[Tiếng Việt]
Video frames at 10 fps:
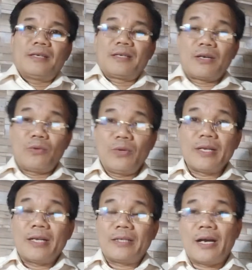cái quyết
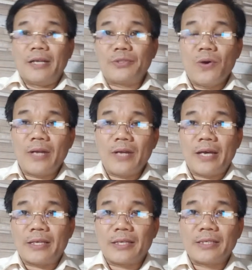định khởi tố
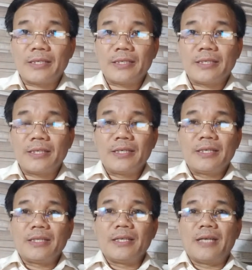này,
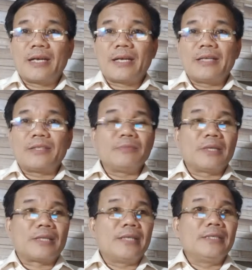thì gần đây chúng ta
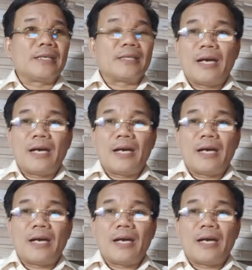thấy rằng